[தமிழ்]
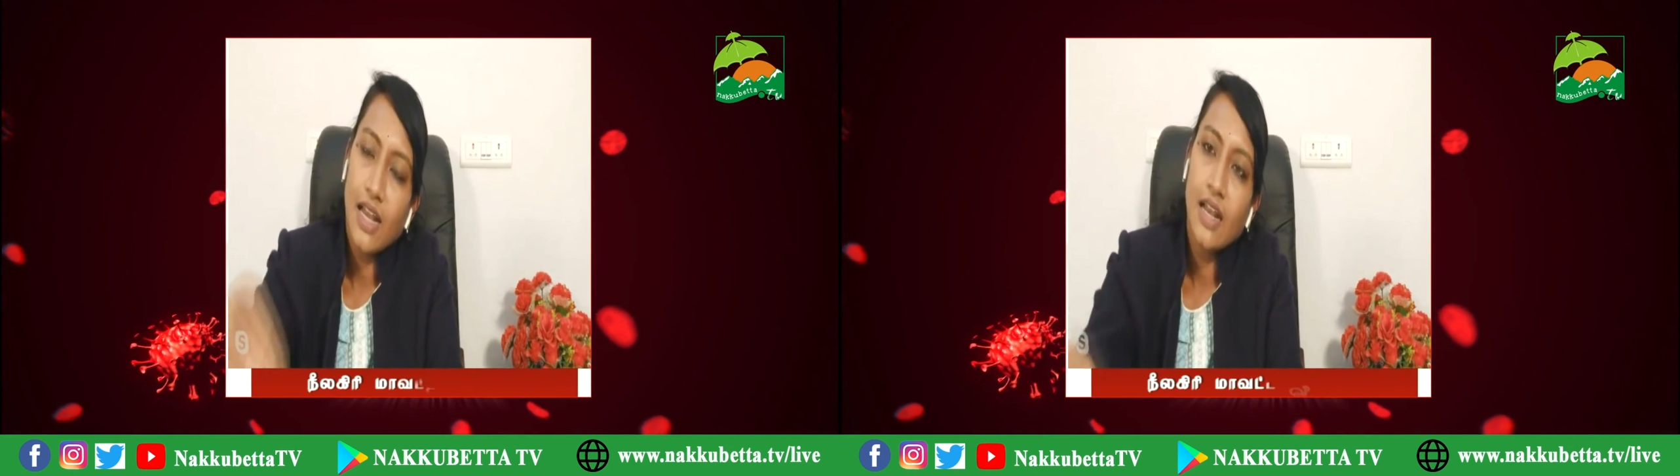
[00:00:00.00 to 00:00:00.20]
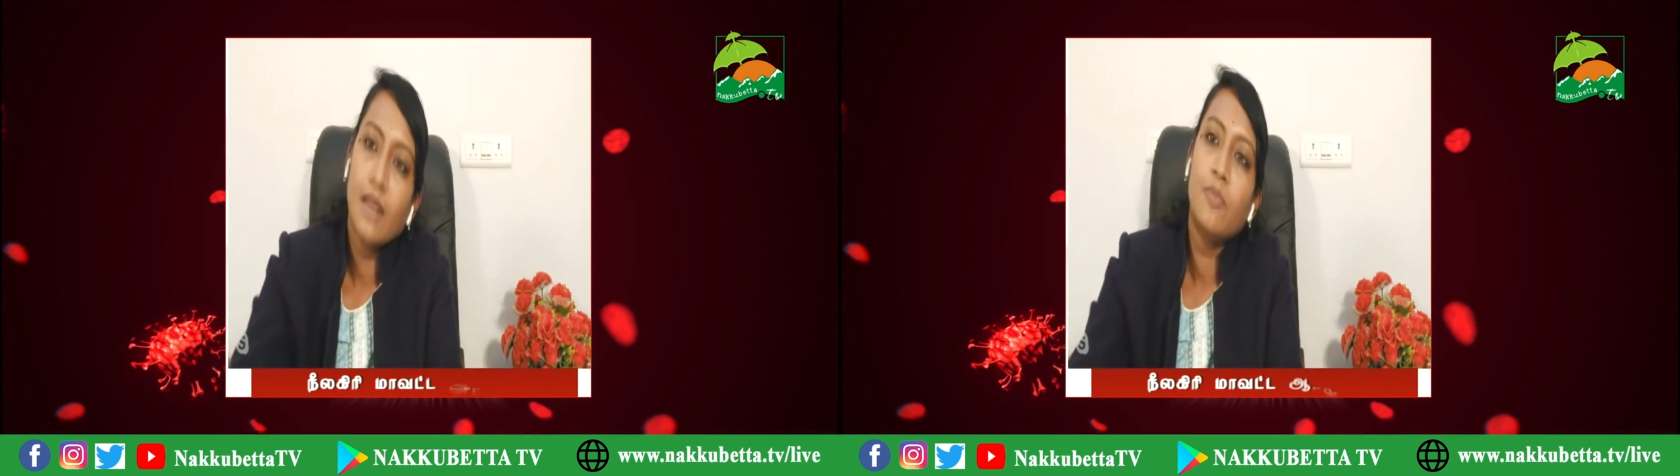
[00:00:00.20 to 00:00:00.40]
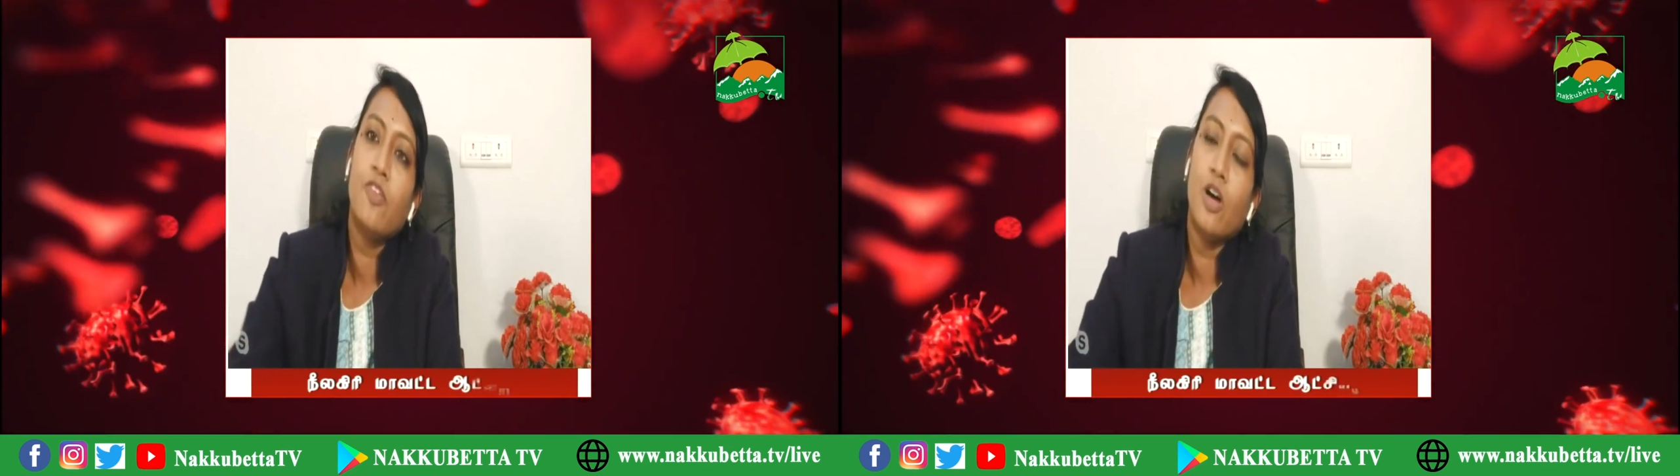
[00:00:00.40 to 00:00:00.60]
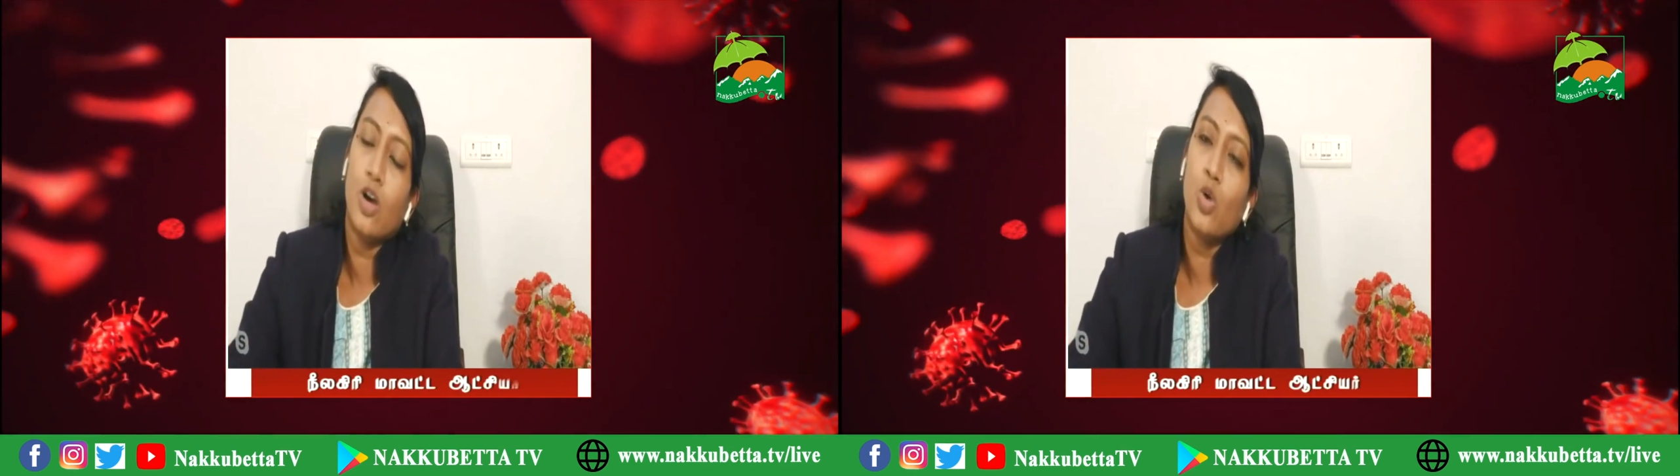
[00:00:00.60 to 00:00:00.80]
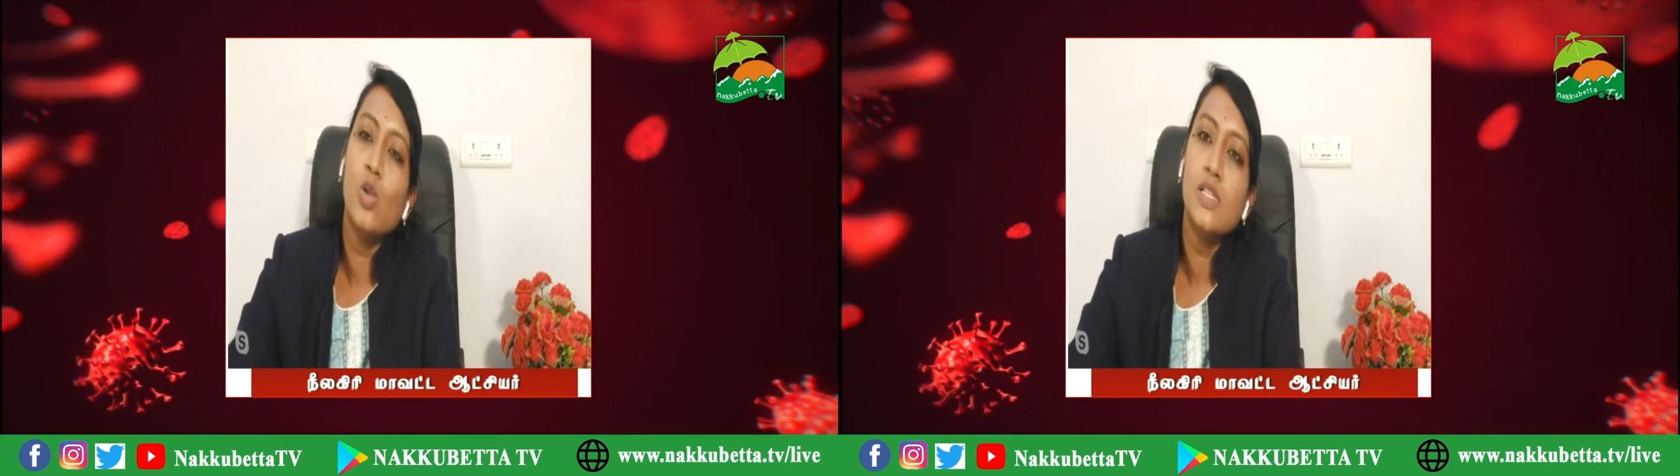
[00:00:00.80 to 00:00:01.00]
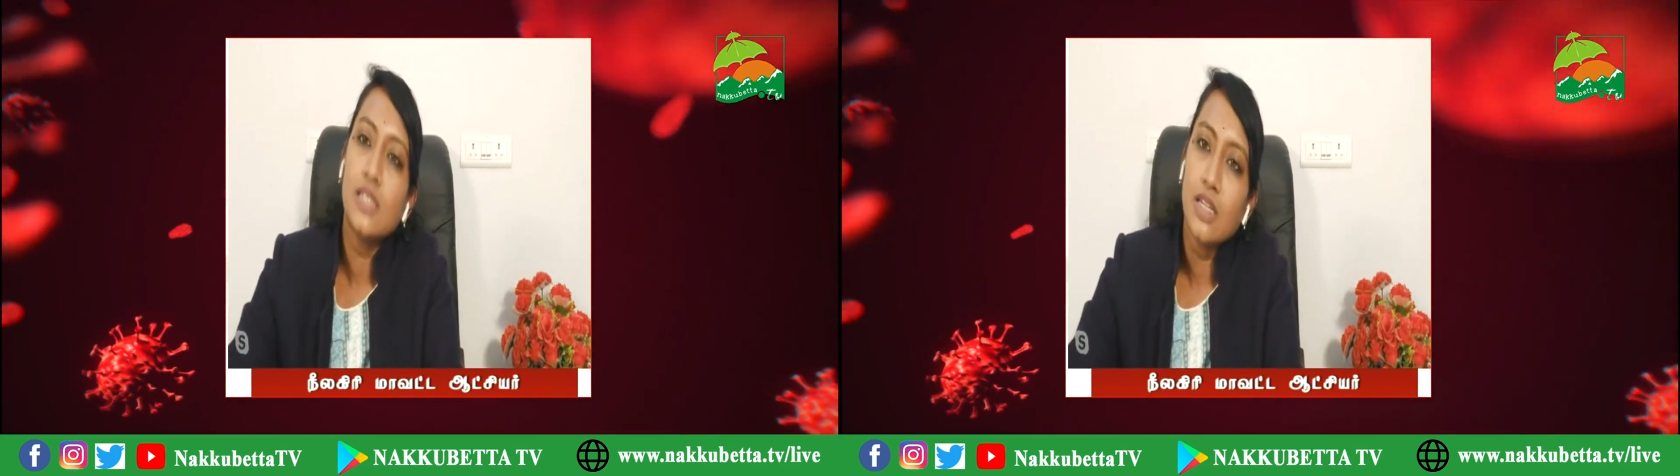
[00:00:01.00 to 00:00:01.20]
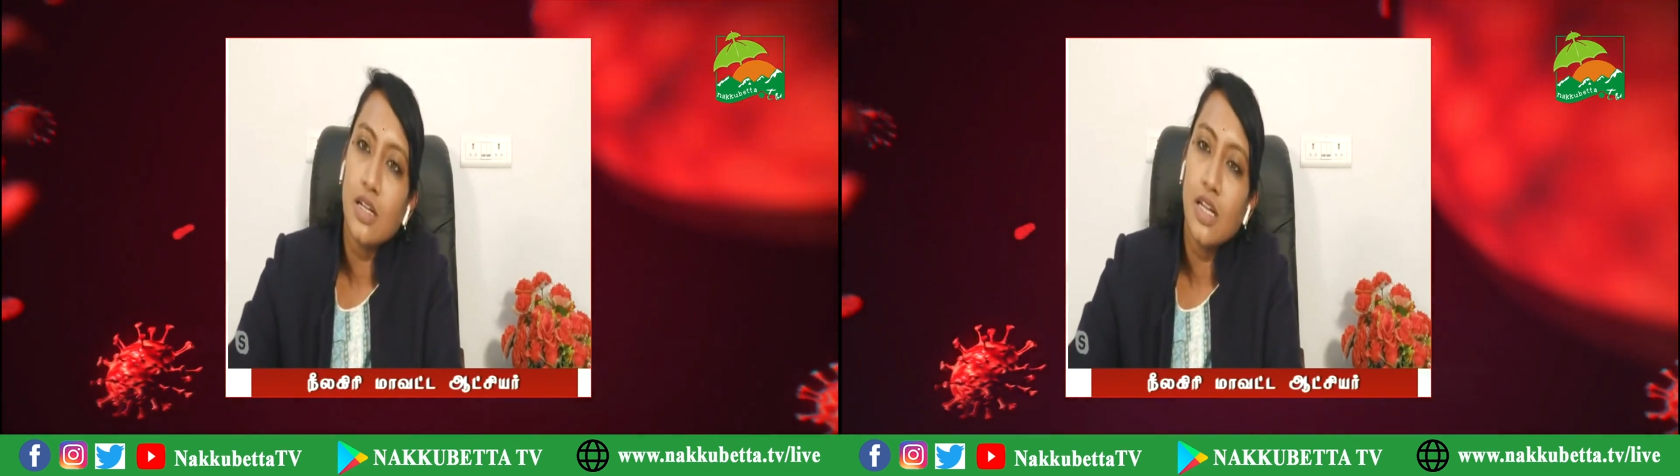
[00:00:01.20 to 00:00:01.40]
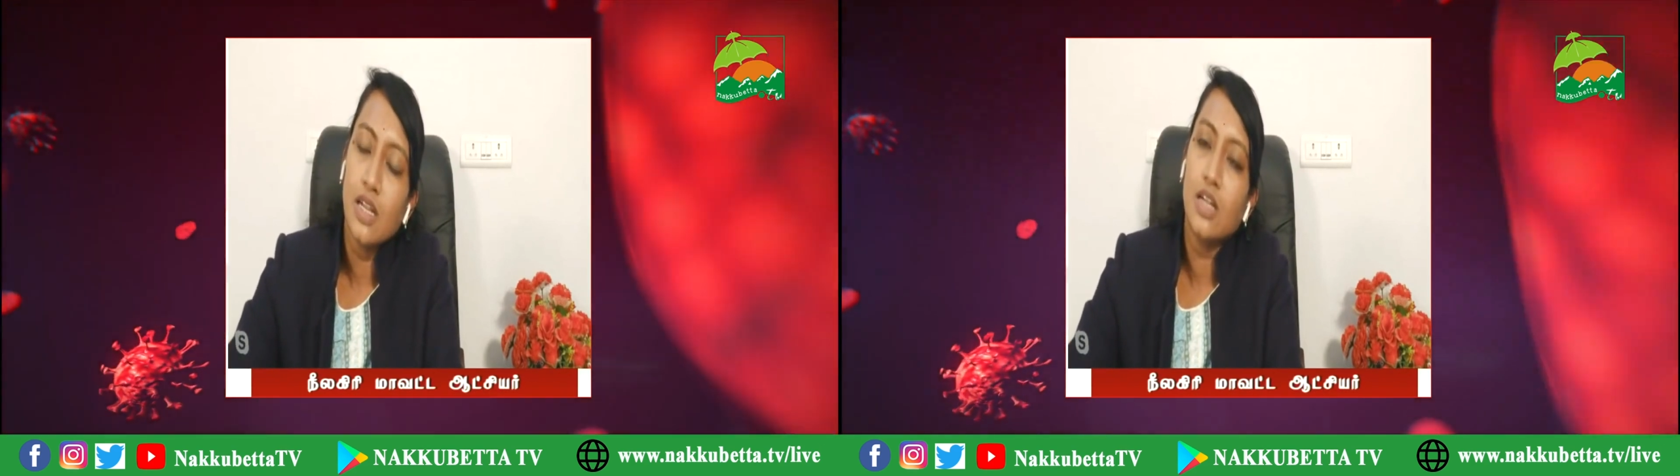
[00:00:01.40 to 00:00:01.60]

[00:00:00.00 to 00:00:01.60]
என்னென்ன ரூல்ஸ் uh,